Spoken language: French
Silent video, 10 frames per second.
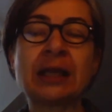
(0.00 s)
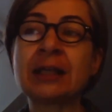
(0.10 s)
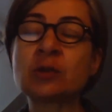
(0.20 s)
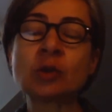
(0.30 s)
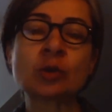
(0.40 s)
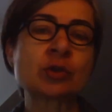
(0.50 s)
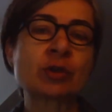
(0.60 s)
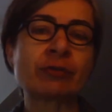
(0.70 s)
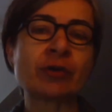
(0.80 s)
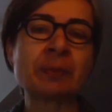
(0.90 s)
Les autres
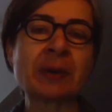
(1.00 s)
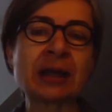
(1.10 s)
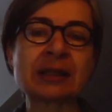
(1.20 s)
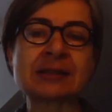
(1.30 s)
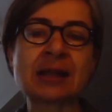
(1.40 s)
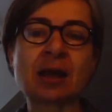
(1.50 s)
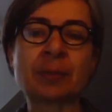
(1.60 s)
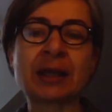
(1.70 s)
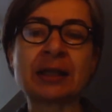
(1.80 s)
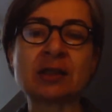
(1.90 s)
enfants partent les uns
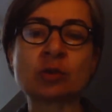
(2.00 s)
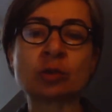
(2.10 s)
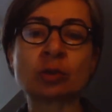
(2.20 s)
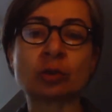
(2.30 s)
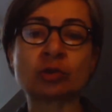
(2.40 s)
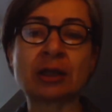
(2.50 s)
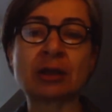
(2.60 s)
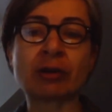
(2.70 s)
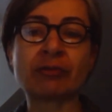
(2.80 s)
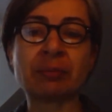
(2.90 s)
après les autres
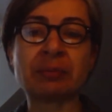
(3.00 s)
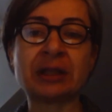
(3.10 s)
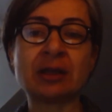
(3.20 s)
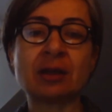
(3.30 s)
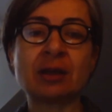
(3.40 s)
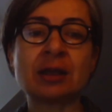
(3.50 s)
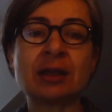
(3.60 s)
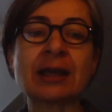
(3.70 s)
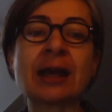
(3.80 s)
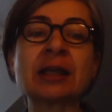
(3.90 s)
rejoindre leur famille.
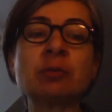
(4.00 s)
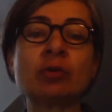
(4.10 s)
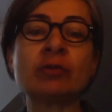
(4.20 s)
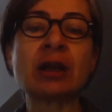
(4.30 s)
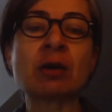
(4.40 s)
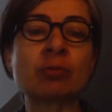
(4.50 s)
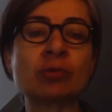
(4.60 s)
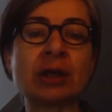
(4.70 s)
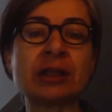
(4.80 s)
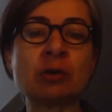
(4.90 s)
Karim devient
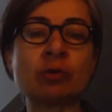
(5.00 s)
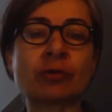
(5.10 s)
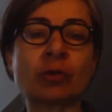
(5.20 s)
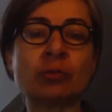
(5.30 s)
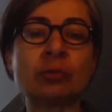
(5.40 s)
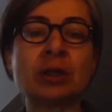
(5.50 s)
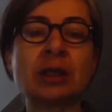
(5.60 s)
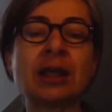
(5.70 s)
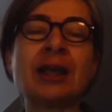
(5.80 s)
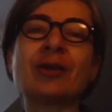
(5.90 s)
employé au front
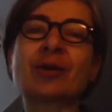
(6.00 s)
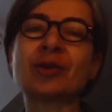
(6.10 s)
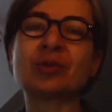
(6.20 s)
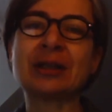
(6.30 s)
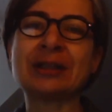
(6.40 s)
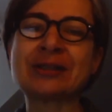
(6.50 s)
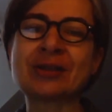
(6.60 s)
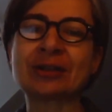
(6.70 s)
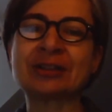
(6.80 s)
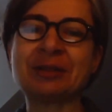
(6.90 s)
et il reçoit des
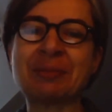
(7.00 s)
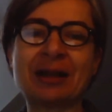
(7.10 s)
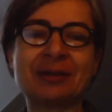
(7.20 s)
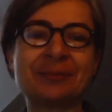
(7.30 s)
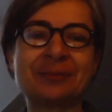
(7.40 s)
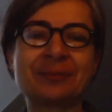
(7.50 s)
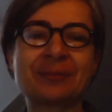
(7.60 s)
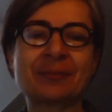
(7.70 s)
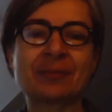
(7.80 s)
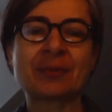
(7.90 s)
ordres d'Iqbal.
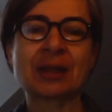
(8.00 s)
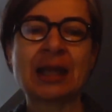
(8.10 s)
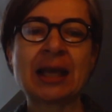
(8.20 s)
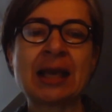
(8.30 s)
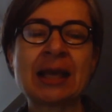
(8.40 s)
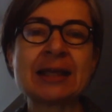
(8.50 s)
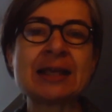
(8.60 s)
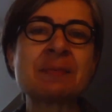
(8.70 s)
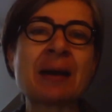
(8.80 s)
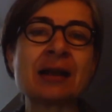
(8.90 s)

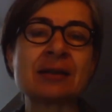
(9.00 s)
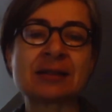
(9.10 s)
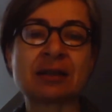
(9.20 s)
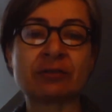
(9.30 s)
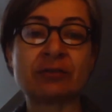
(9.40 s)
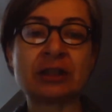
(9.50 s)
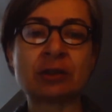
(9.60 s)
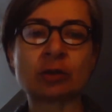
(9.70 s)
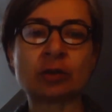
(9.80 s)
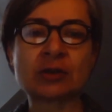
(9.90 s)
Iqbal
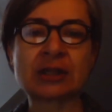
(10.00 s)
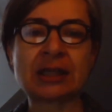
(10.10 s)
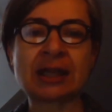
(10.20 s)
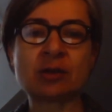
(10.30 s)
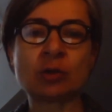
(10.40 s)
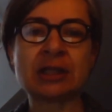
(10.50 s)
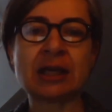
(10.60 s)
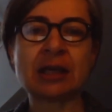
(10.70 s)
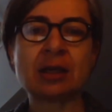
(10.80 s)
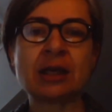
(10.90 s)
s'infiltre dans un
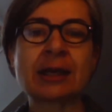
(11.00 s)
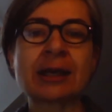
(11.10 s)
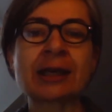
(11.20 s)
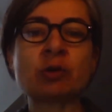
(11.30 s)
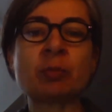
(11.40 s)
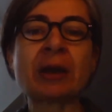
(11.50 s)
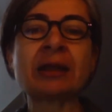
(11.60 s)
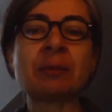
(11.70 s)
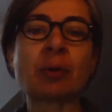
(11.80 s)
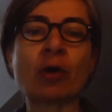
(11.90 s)
atelier, récupère
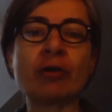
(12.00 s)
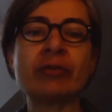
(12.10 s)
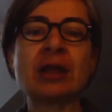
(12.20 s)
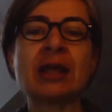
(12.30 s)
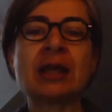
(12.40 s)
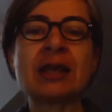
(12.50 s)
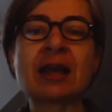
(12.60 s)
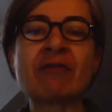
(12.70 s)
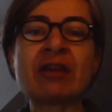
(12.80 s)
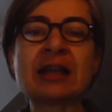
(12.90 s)
des preuves
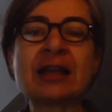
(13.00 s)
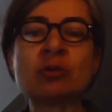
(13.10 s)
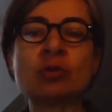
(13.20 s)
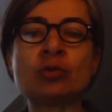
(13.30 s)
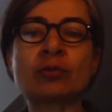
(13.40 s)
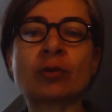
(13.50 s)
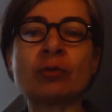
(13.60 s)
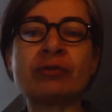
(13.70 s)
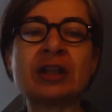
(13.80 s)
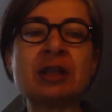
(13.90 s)
et avec l'aide du
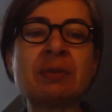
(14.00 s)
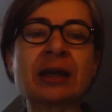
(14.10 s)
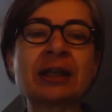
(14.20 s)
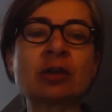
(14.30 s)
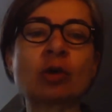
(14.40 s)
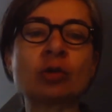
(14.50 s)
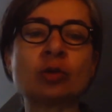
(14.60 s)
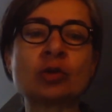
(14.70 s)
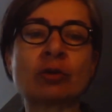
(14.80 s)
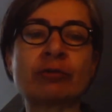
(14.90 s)
front fait libérer
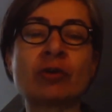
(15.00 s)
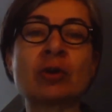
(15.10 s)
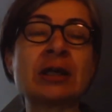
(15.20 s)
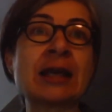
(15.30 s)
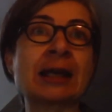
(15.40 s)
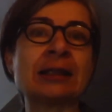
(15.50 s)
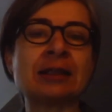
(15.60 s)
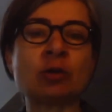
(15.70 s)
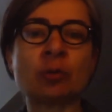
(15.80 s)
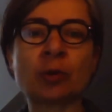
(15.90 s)
32 enfants et
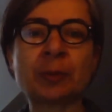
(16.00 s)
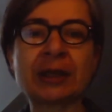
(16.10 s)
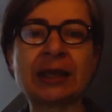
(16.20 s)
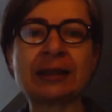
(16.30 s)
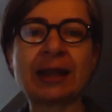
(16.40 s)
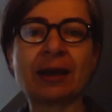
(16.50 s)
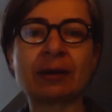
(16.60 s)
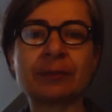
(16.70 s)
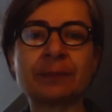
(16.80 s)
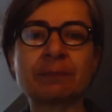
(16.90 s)
arrêter le propriétaire.
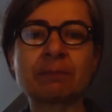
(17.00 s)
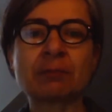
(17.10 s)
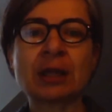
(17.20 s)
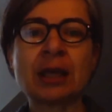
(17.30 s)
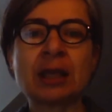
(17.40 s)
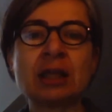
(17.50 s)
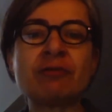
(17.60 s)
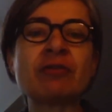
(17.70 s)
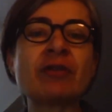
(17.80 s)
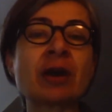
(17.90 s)
Il
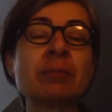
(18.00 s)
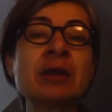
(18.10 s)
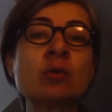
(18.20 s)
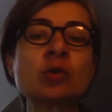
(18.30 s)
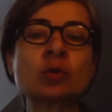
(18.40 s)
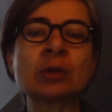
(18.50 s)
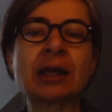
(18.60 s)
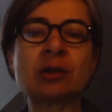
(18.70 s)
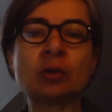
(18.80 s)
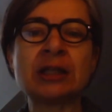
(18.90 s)
fait fermer aux autres
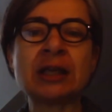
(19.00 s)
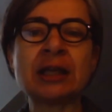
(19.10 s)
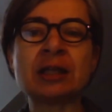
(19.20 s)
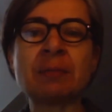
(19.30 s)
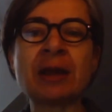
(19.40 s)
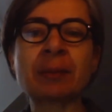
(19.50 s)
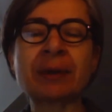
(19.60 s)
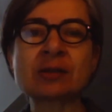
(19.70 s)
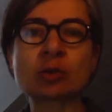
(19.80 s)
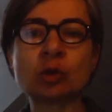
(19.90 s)
ateliers et libère
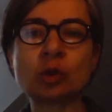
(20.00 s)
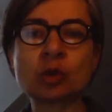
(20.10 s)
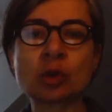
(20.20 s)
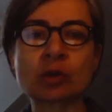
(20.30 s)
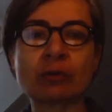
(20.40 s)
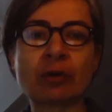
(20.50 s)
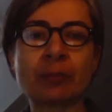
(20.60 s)
presque 200 enfants.